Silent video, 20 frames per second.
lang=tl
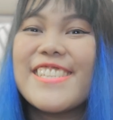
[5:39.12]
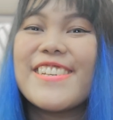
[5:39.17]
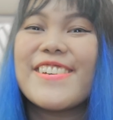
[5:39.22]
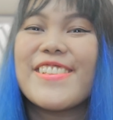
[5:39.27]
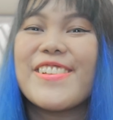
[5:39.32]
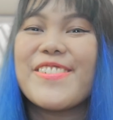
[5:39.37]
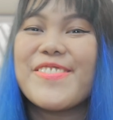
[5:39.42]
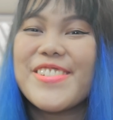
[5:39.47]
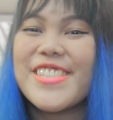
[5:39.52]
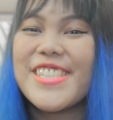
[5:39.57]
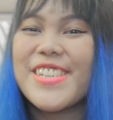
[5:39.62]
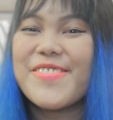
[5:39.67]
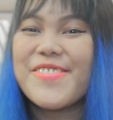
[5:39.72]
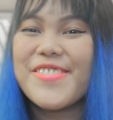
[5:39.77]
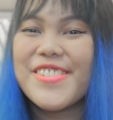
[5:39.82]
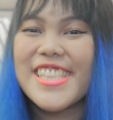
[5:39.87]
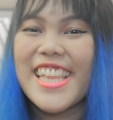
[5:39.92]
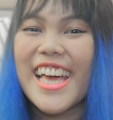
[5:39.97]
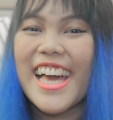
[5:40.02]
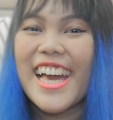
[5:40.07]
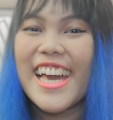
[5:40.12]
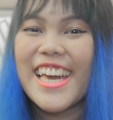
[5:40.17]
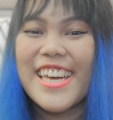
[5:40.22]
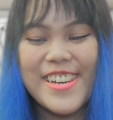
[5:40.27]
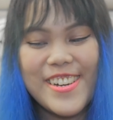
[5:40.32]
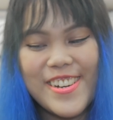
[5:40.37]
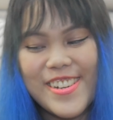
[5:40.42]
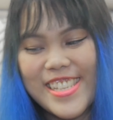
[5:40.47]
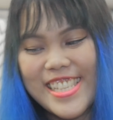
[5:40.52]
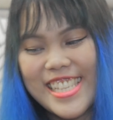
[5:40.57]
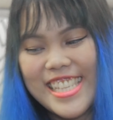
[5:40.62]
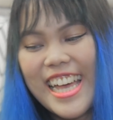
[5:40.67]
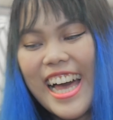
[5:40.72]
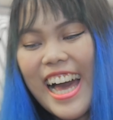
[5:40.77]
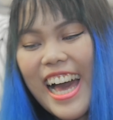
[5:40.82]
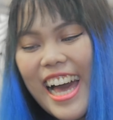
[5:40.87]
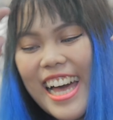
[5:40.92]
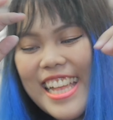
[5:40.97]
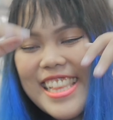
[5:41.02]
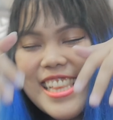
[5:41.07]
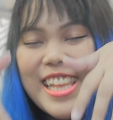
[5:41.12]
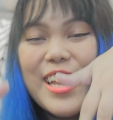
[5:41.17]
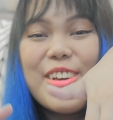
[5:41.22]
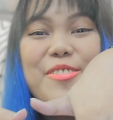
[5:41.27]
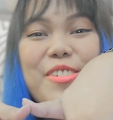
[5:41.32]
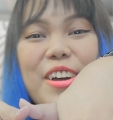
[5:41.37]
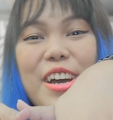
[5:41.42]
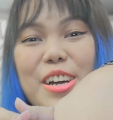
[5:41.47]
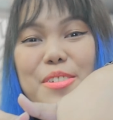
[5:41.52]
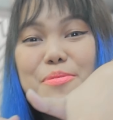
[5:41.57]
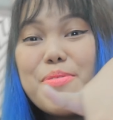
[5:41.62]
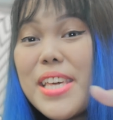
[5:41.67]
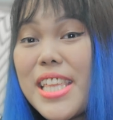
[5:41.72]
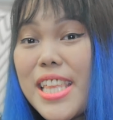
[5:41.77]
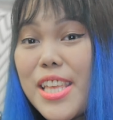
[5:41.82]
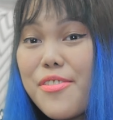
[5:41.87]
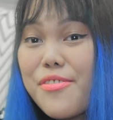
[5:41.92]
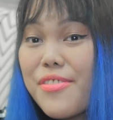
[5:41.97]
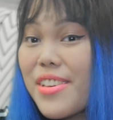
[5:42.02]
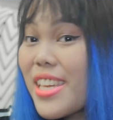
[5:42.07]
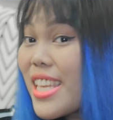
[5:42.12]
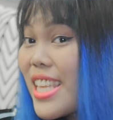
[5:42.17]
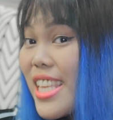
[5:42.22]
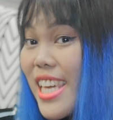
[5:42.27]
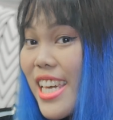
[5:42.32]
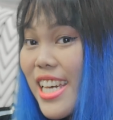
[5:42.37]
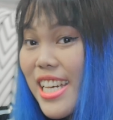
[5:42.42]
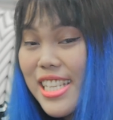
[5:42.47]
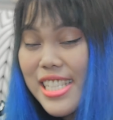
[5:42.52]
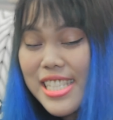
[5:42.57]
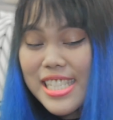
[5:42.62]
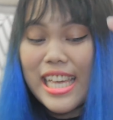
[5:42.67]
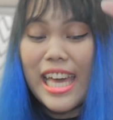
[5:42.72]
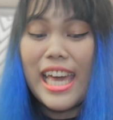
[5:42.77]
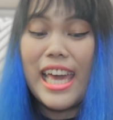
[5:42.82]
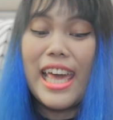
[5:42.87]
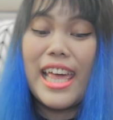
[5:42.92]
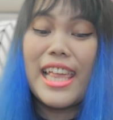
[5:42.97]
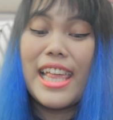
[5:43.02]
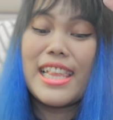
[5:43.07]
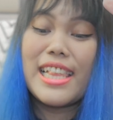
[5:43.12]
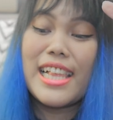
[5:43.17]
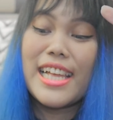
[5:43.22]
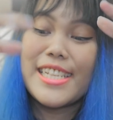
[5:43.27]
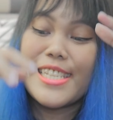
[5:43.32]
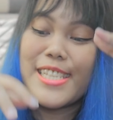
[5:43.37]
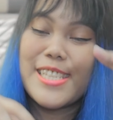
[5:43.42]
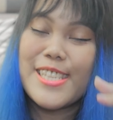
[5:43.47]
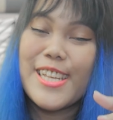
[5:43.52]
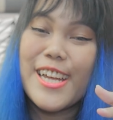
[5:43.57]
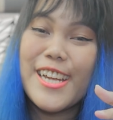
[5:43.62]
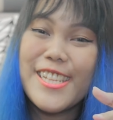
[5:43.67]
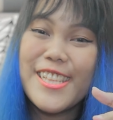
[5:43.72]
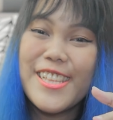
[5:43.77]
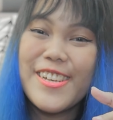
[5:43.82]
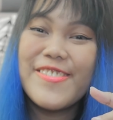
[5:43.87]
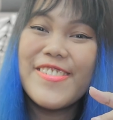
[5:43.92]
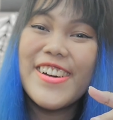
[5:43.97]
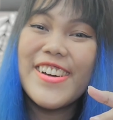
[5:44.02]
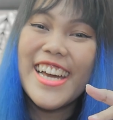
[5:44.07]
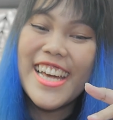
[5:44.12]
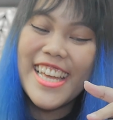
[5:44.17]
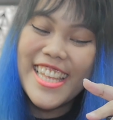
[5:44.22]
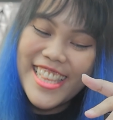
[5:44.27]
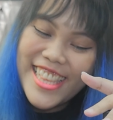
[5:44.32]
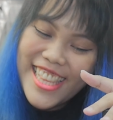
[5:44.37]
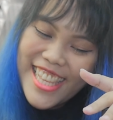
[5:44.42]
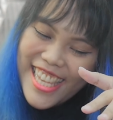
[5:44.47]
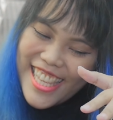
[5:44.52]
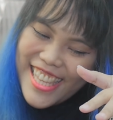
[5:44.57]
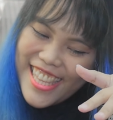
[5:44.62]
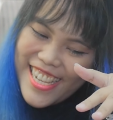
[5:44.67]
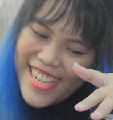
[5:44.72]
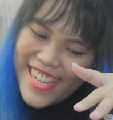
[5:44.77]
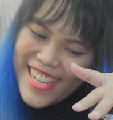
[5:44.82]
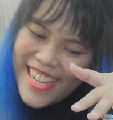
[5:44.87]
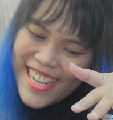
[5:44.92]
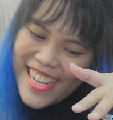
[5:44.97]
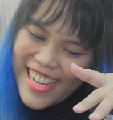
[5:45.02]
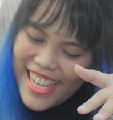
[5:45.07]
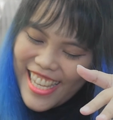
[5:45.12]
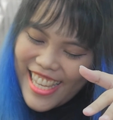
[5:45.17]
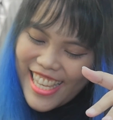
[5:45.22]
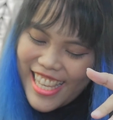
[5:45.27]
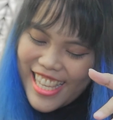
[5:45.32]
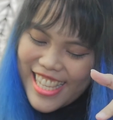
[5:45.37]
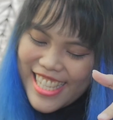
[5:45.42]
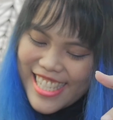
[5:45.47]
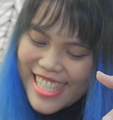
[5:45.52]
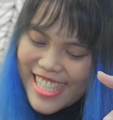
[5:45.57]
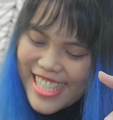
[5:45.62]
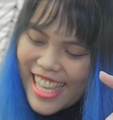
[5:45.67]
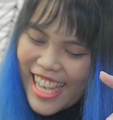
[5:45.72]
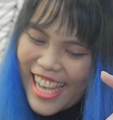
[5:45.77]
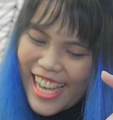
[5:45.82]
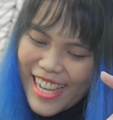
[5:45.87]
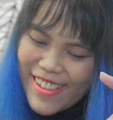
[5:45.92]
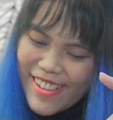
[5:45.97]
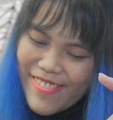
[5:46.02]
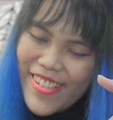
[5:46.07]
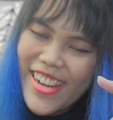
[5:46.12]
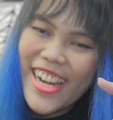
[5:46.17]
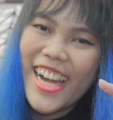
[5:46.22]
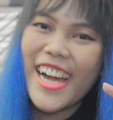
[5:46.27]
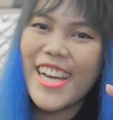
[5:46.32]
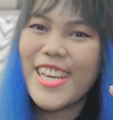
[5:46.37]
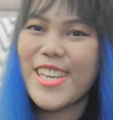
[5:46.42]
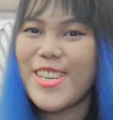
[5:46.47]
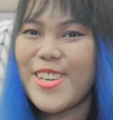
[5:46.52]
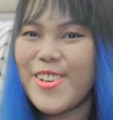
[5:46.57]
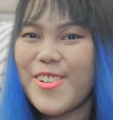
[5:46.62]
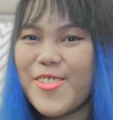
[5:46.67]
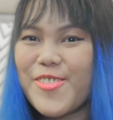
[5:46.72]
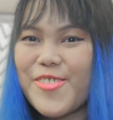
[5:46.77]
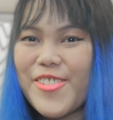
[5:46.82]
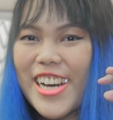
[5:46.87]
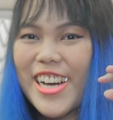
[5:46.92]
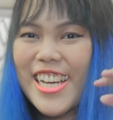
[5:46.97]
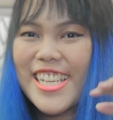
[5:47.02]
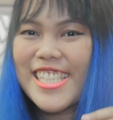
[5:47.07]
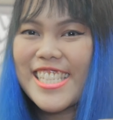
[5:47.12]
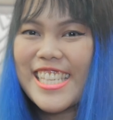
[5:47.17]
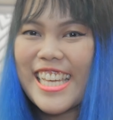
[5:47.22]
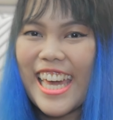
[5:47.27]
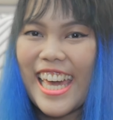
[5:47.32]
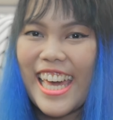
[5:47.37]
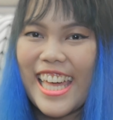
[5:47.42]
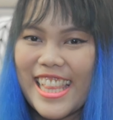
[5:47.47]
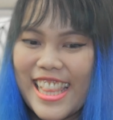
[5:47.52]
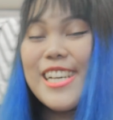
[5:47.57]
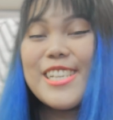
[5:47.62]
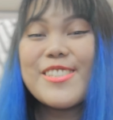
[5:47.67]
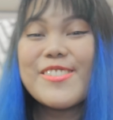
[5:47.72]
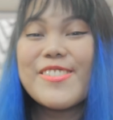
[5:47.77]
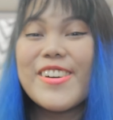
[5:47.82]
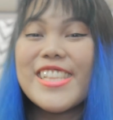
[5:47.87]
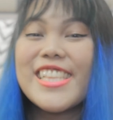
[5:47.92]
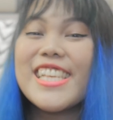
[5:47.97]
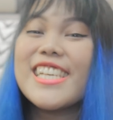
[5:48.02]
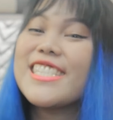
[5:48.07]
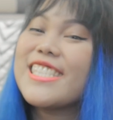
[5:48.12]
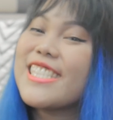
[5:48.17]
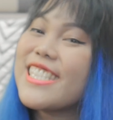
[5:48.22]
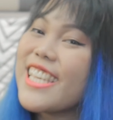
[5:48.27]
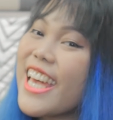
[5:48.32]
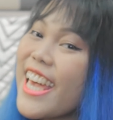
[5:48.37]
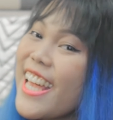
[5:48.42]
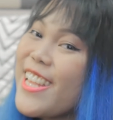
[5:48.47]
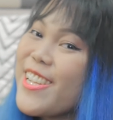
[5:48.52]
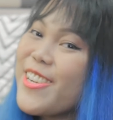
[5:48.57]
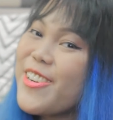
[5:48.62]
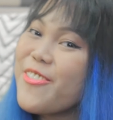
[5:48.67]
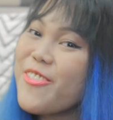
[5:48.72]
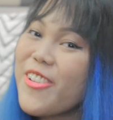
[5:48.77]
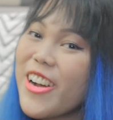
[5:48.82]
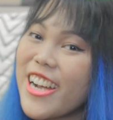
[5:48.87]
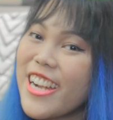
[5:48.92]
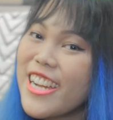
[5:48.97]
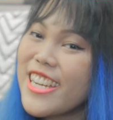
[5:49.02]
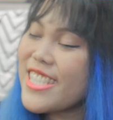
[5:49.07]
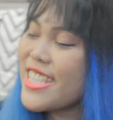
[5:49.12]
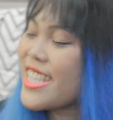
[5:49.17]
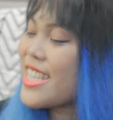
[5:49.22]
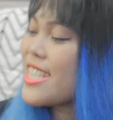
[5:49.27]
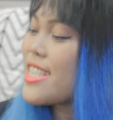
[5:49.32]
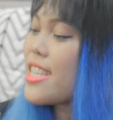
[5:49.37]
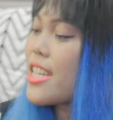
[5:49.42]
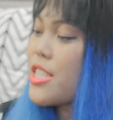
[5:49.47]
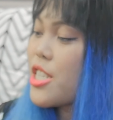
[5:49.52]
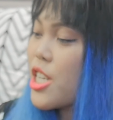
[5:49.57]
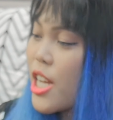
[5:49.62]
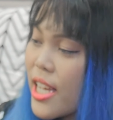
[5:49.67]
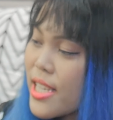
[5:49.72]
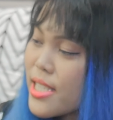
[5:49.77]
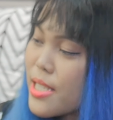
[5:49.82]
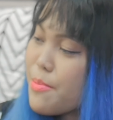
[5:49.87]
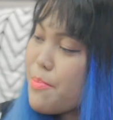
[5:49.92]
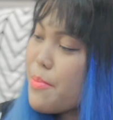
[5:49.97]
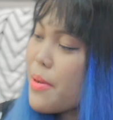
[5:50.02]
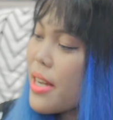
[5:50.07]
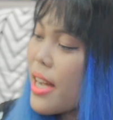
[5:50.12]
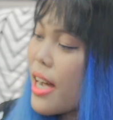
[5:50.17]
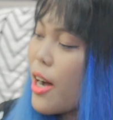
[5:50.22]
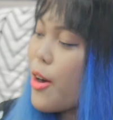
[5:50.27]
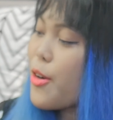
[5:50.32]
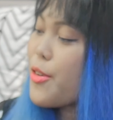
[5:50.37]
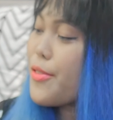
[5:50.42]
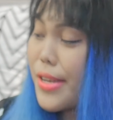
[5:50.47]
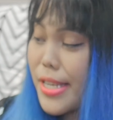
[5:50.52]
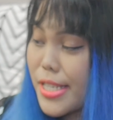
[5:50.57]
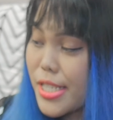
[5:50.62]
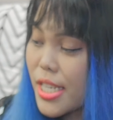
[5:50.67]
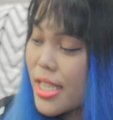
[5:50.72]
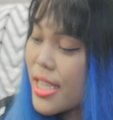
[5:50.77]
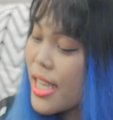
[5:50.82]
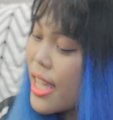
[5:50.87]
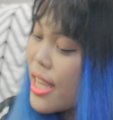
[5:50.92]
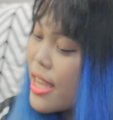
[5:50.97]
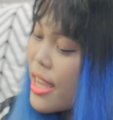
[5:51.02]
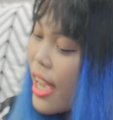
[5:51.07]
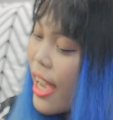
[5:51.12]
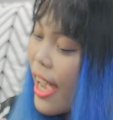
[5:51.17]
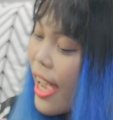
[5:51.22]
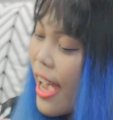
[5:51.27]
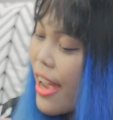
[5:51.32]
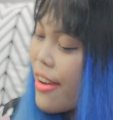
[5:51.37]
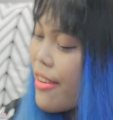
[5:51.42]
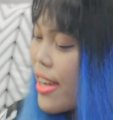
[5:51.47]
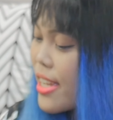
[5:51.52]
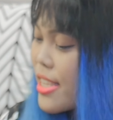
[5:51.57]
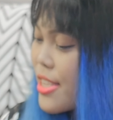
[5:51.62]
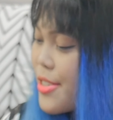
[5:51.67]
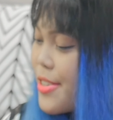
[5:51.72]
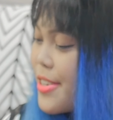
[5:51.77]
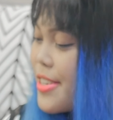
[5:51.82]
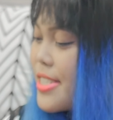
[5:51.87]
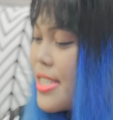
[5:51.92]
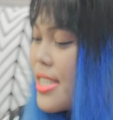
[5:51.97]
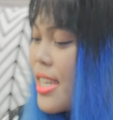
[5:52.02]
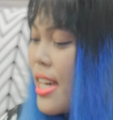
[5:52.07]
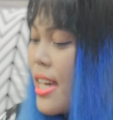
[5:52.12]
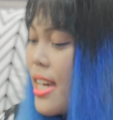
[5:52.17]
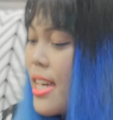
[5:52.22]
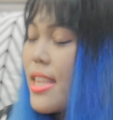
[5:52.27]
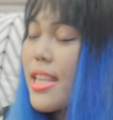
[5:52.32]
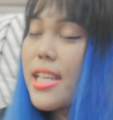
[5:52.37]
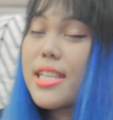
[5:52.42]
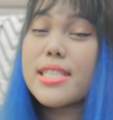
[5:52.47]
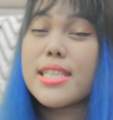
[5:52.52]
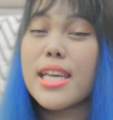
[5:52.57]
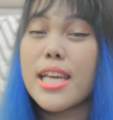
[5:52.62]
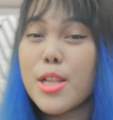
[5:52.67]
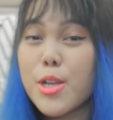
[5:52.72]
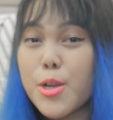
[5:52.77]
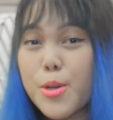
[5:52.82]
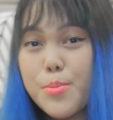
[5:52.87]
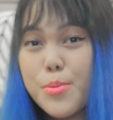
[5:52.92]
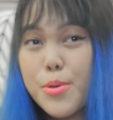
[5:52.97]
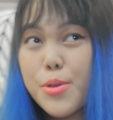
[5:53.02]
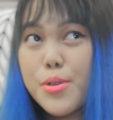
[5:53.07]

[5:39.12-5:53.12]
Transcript: So, tapos na po tayo sa ating mga mini vinyls and let's start the one dito sa mga Q basket. This one is Sailor Wars. Isa siya sa mga original na characters ng Sailor Mr.